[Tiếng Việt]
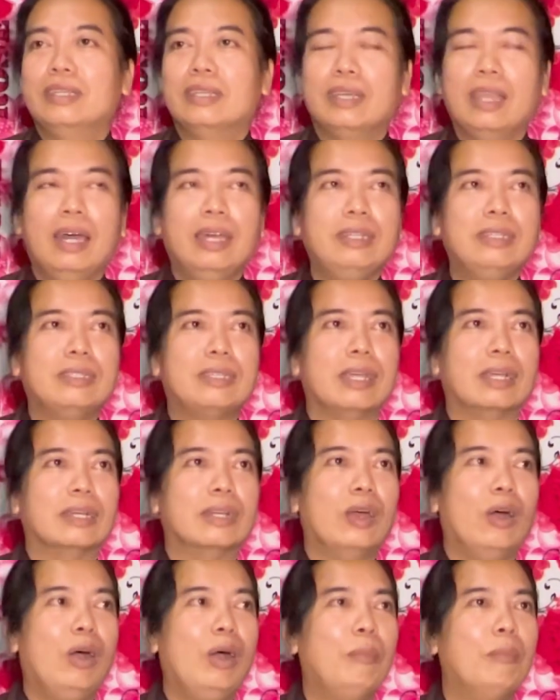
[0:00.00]
đến
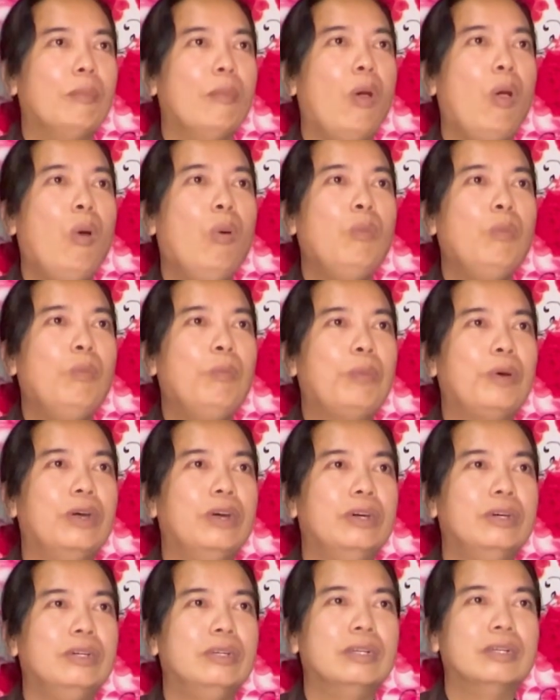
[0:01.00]
chừng đó bốn
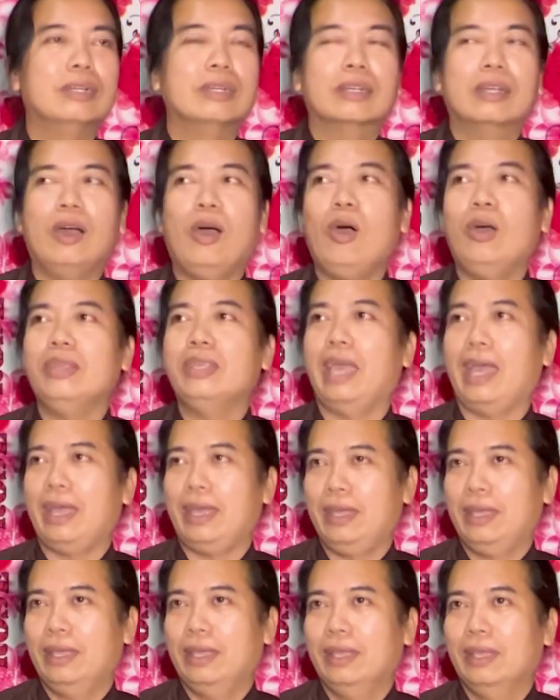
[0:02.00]
phương có giặc
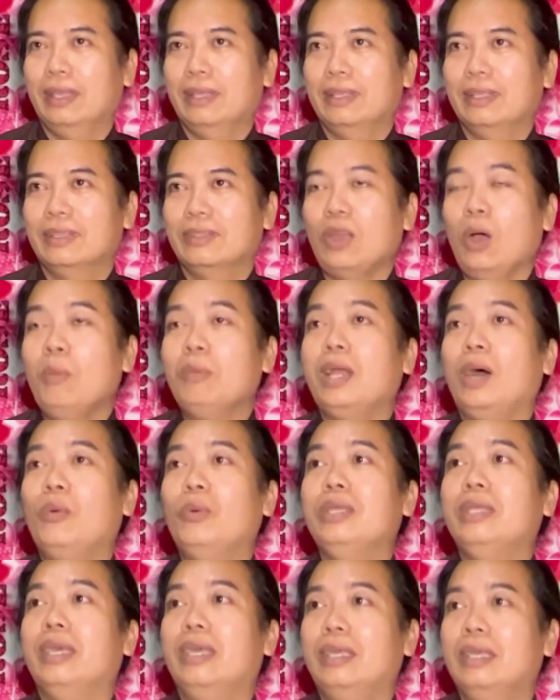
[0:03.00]
trốn ở đâu
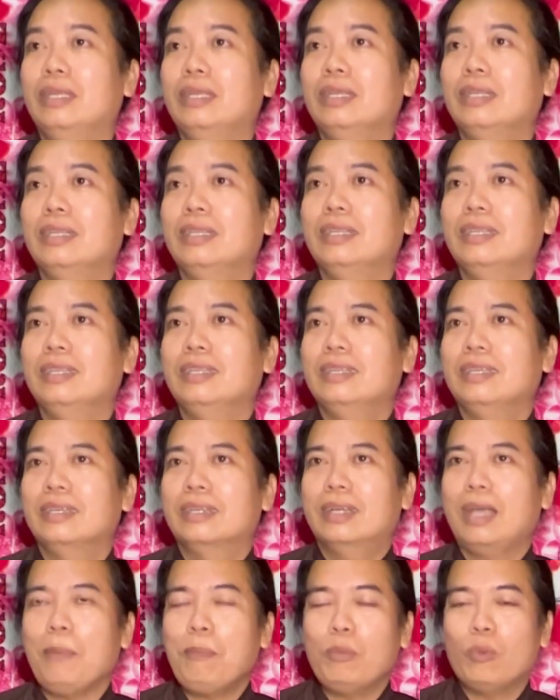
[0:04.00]
quý vị
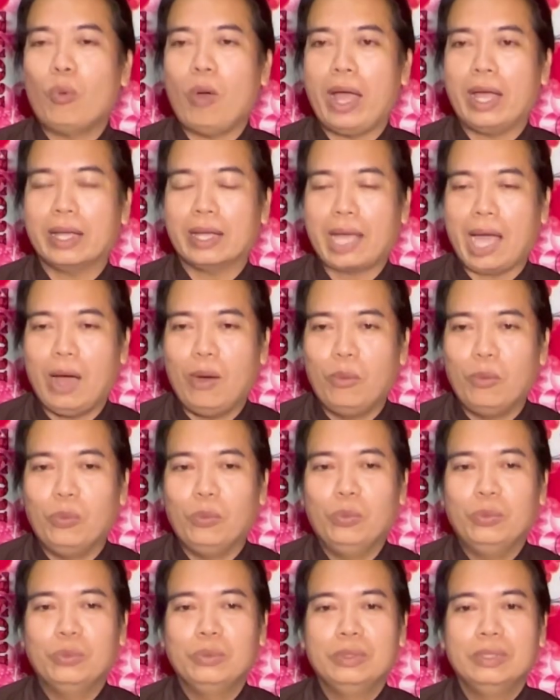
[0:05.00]
khắp hoàn
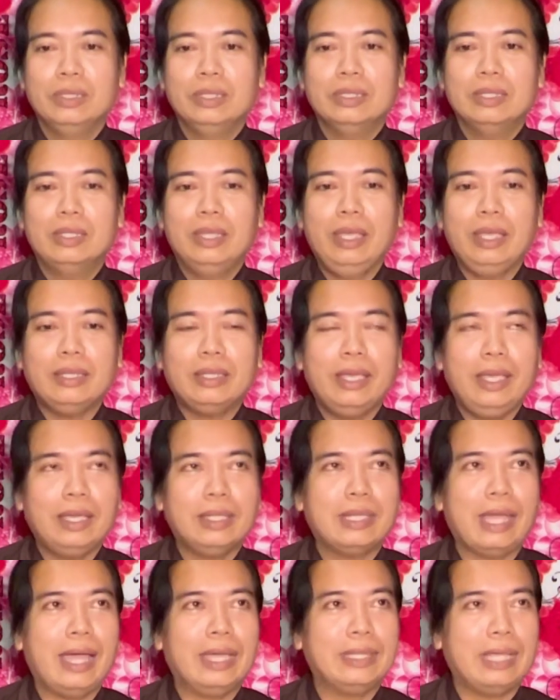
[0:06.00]
cầu thiết
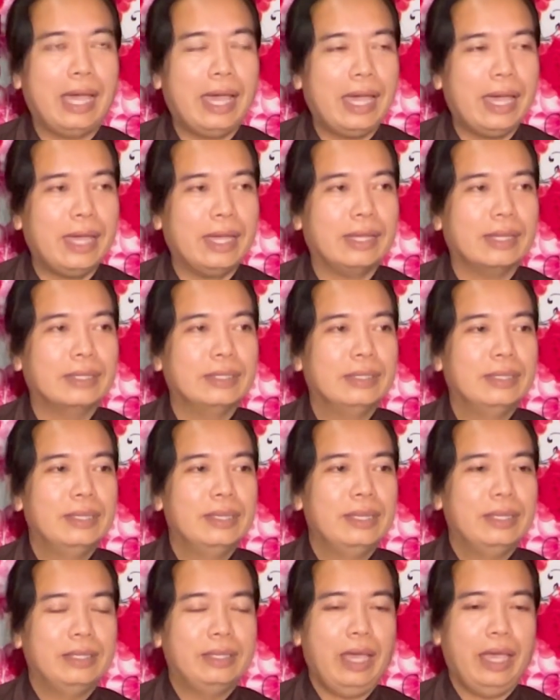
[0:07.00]
thiết tha tha
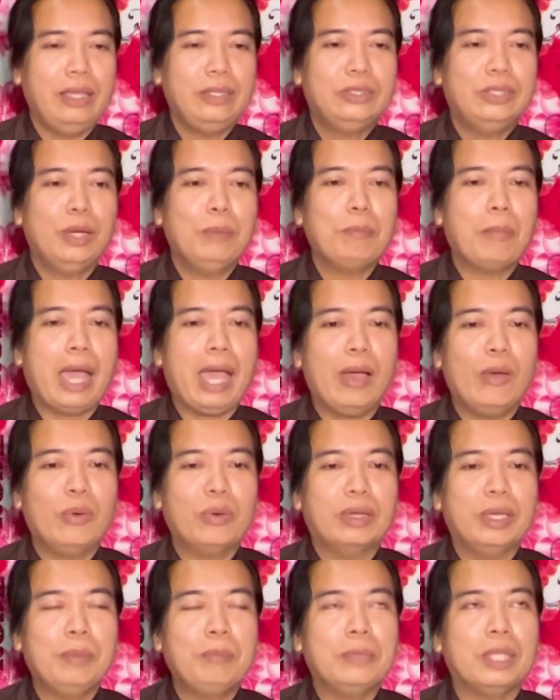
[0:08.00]
dậy sớm mau
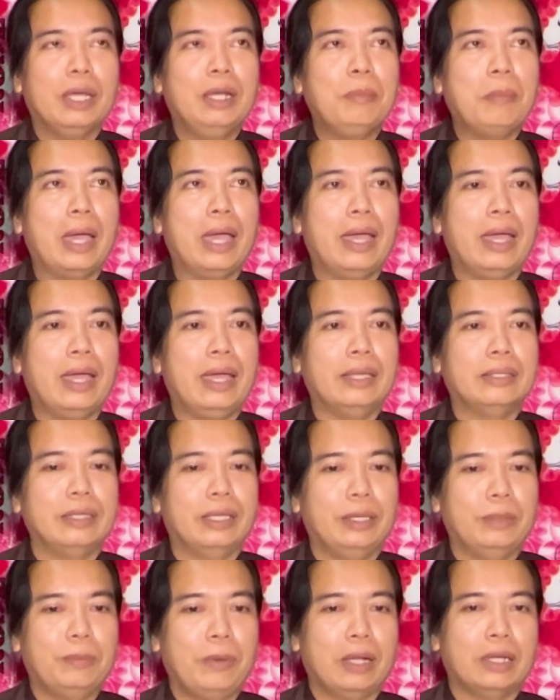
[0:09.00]
kiếm chữ ma ha
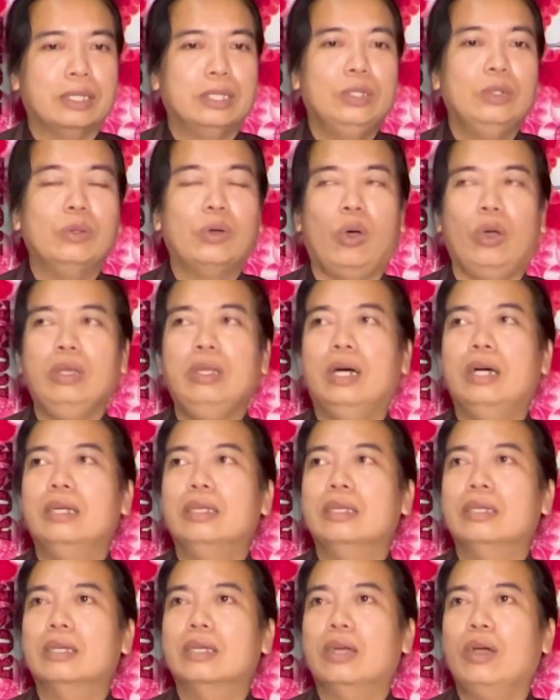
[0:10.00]
thì phật cứu khỏi
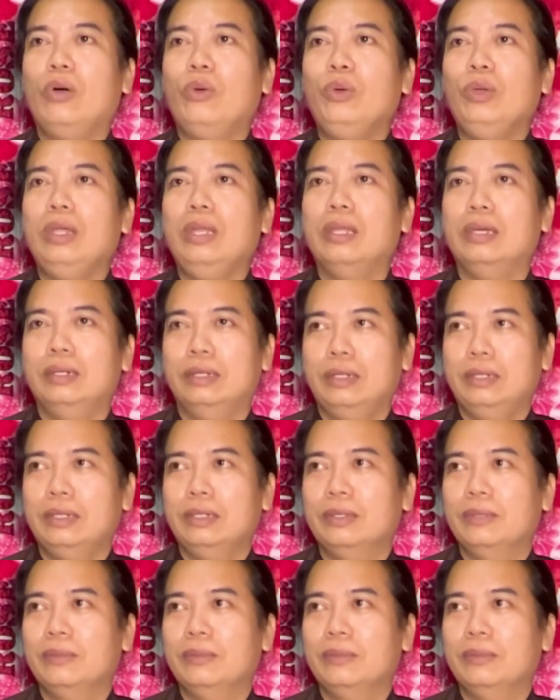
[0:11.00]
nơi khói lửa